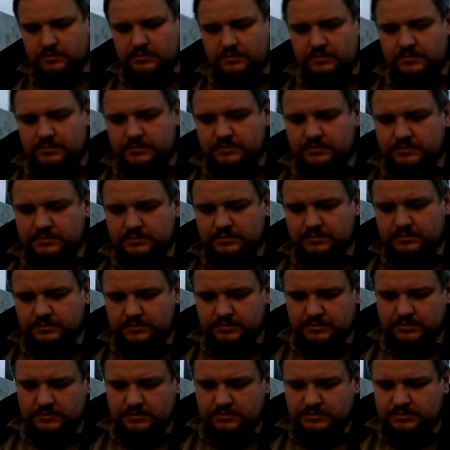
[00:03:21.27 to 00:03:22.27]
dobrze.
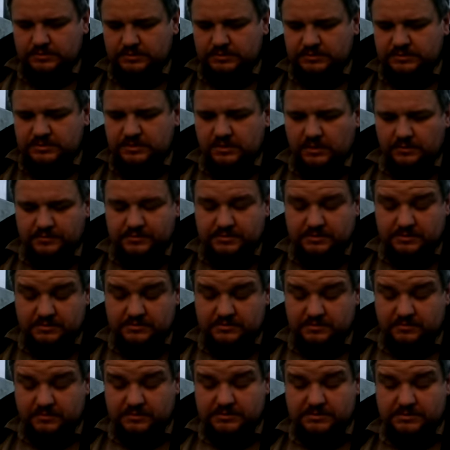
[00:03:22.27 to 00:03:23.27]
Dziś dropshot,
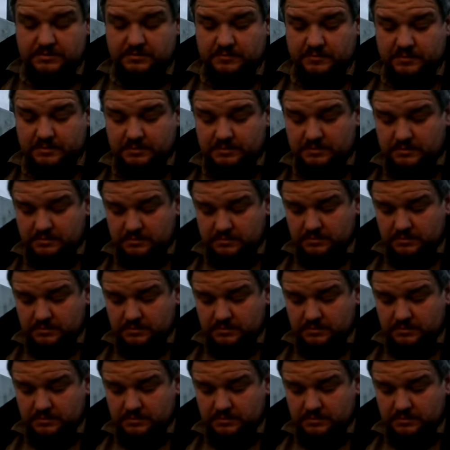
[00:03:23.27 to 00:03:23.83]
zobaczymy